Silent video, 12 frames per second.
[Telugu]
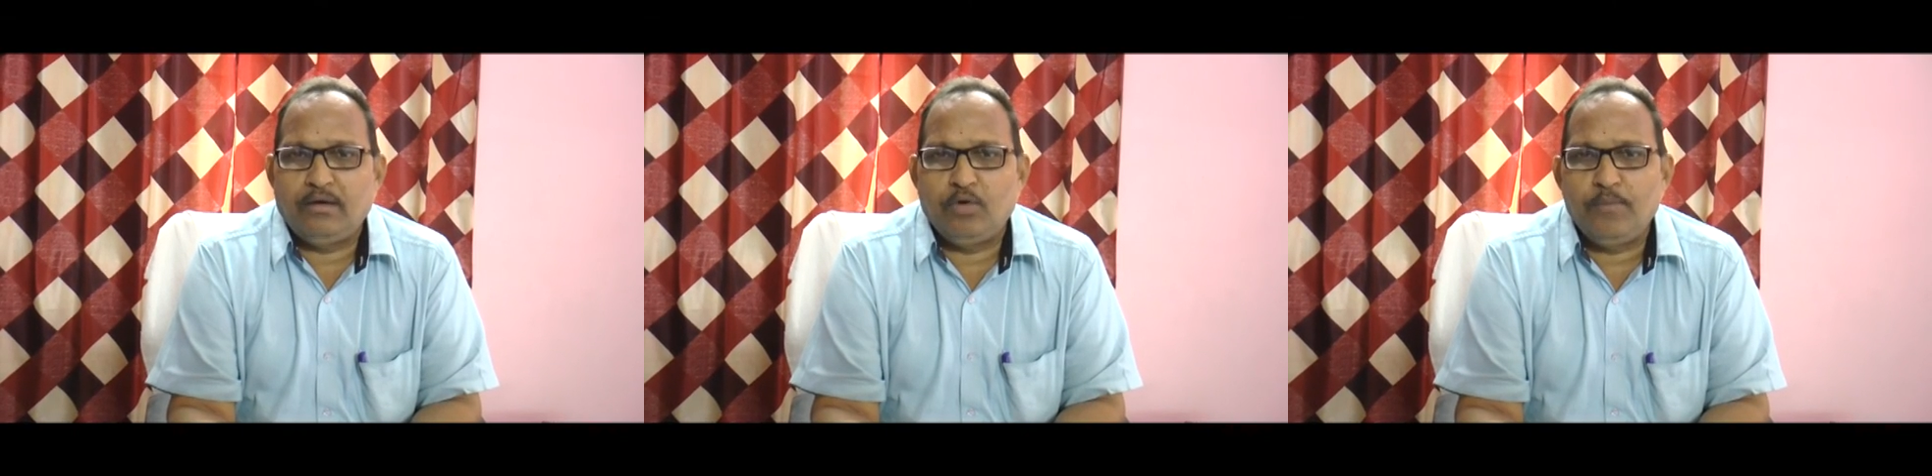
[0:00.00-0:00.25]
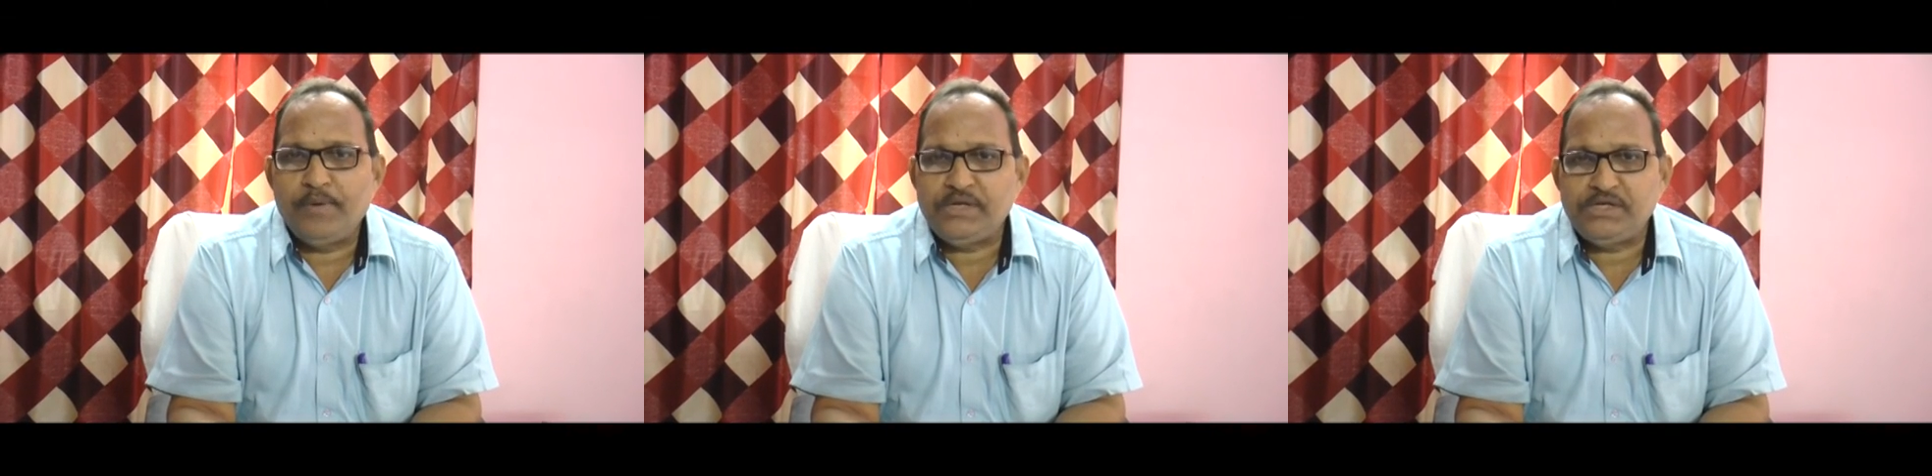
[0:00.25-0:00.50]

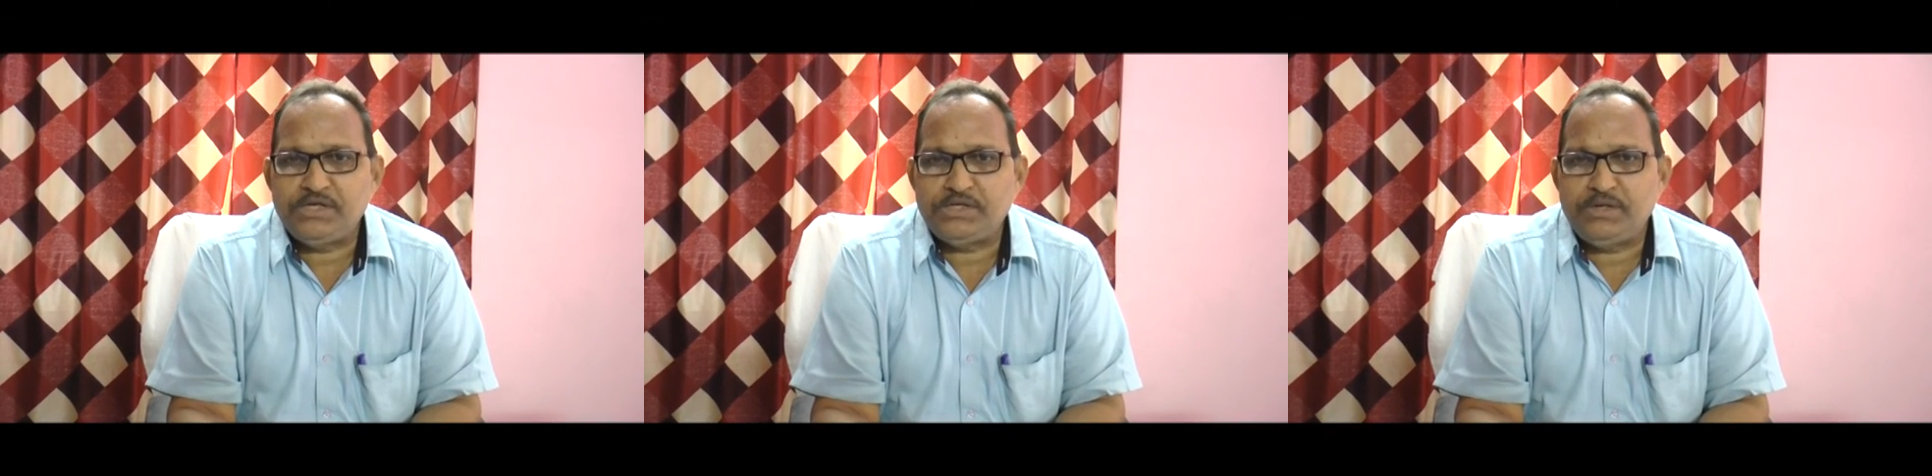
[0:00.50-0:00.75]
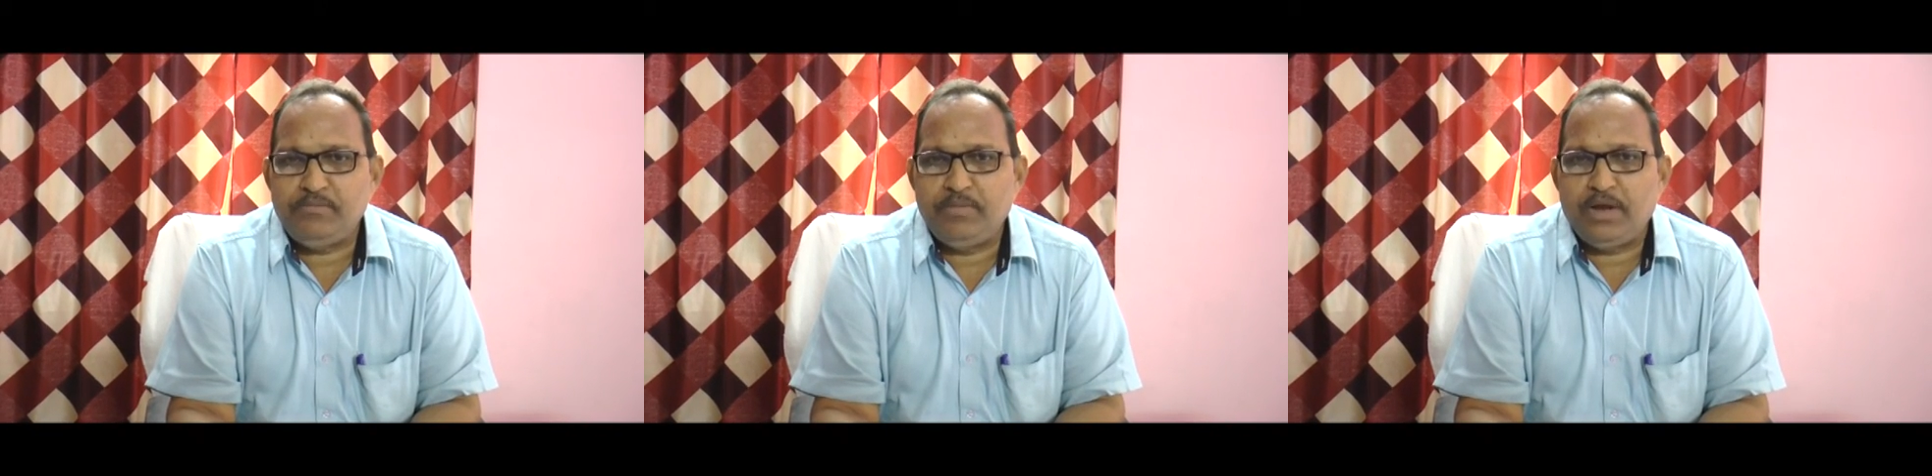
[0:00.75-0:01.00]
ఓపెన్
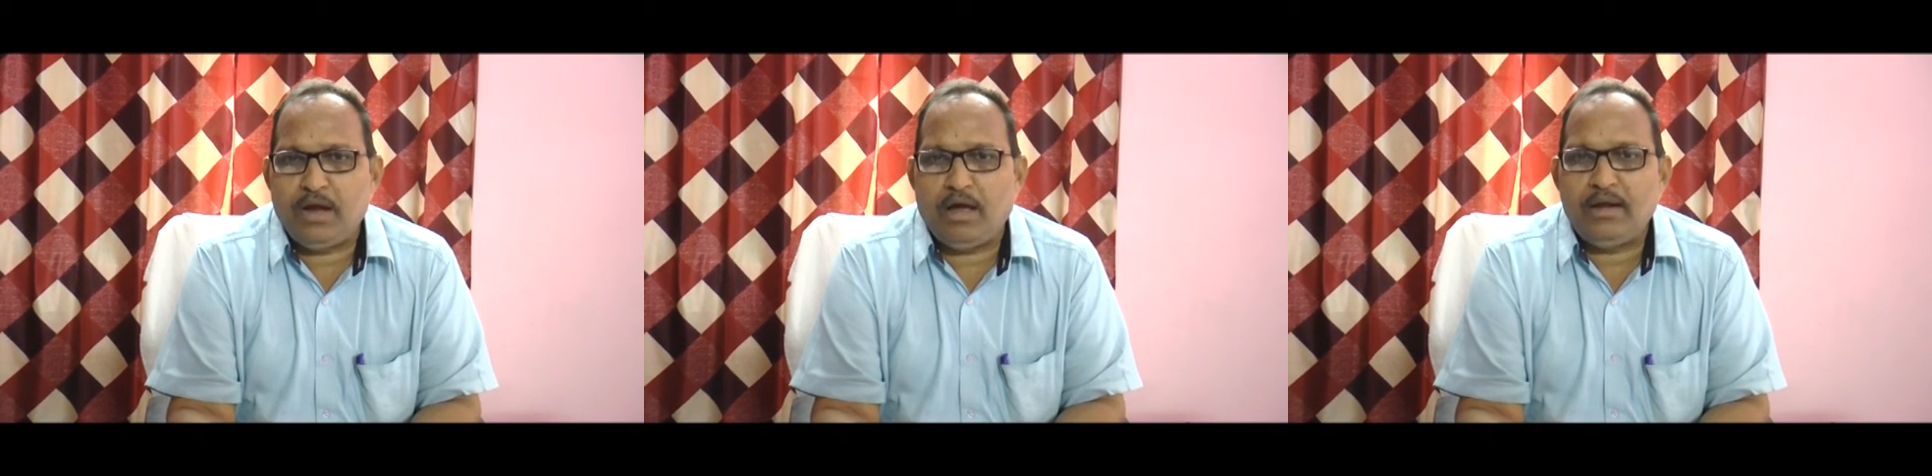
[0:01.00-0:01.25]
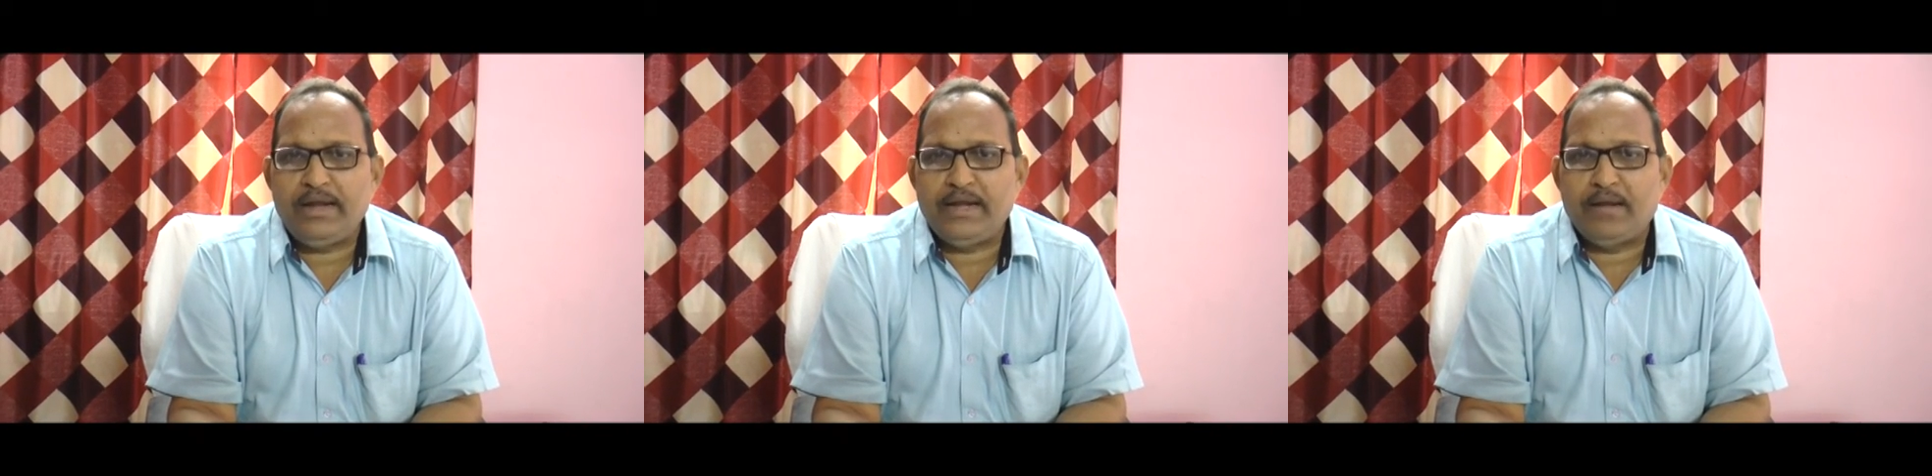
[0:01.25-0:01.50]
చేసి మీ
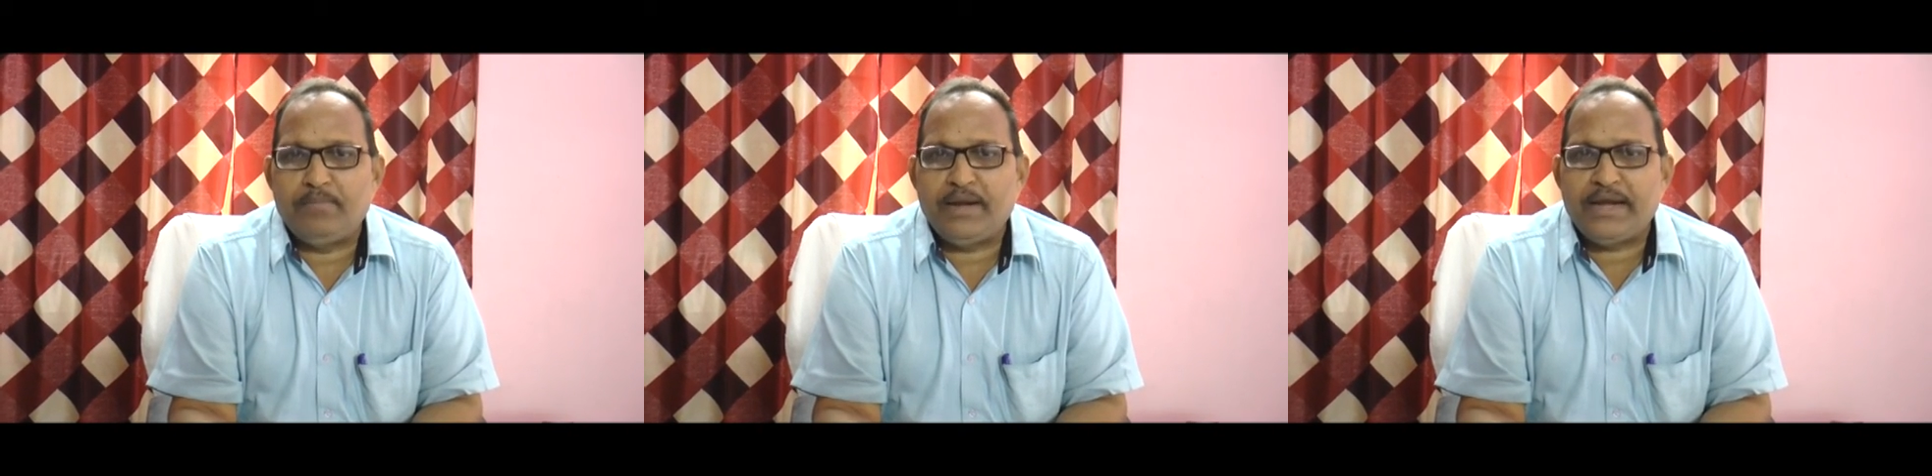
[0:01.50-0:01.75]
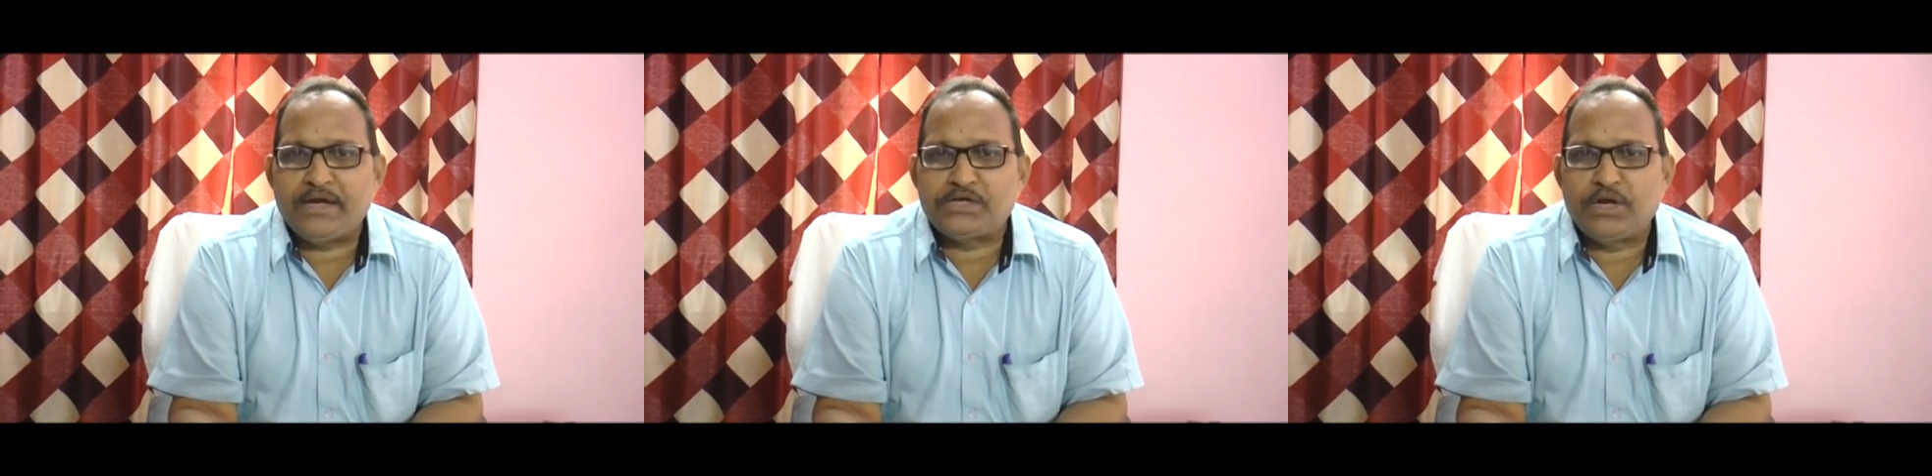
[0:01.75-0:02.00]
ఆన్లైన్
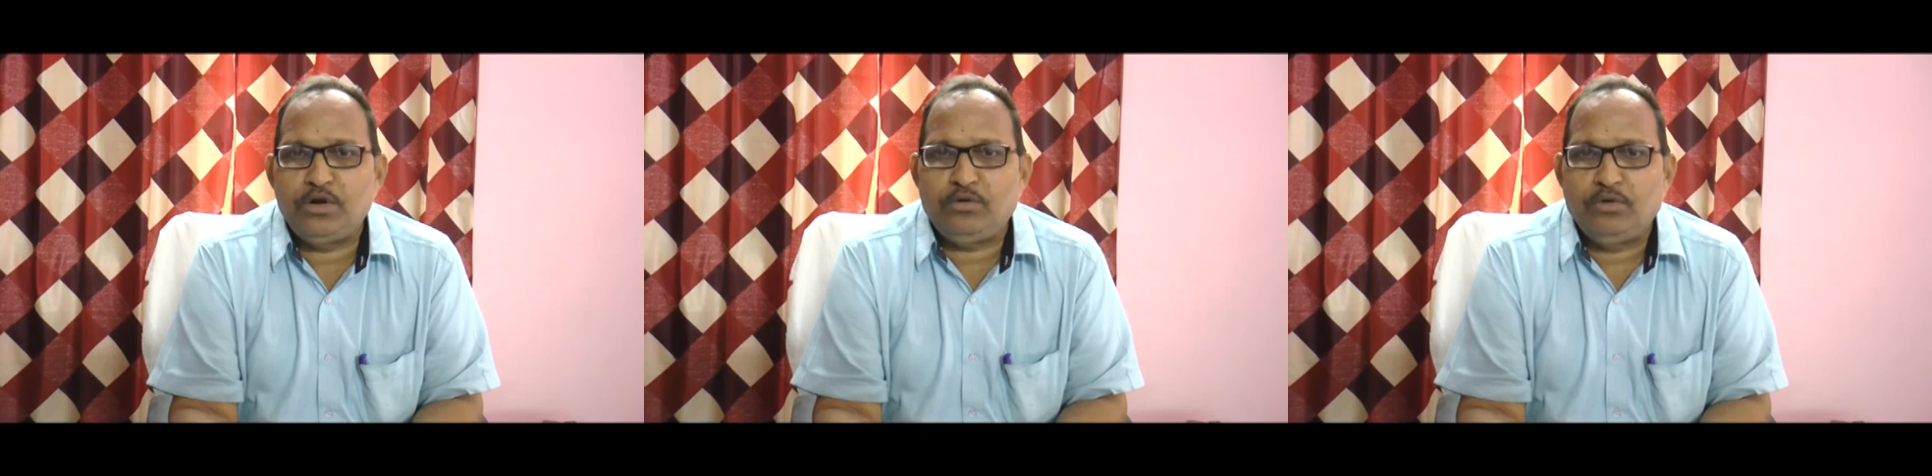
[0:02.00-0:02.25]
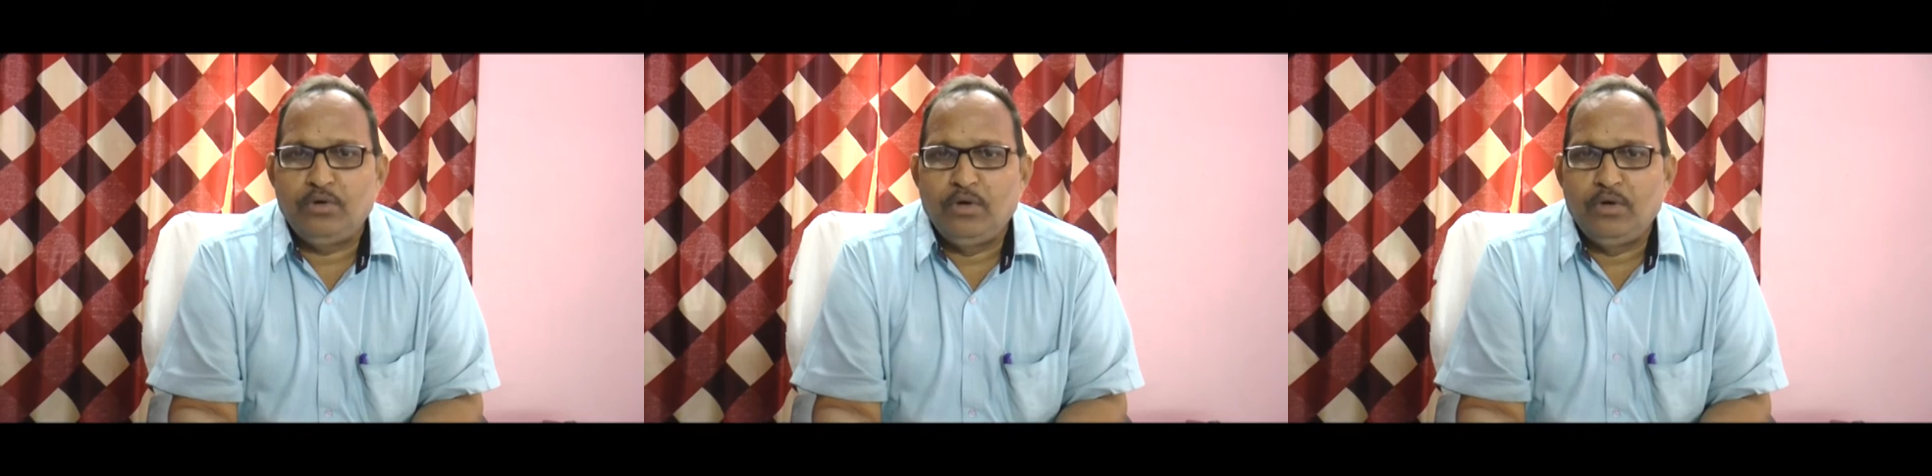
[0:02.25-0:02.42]
అప్లికేషన్లు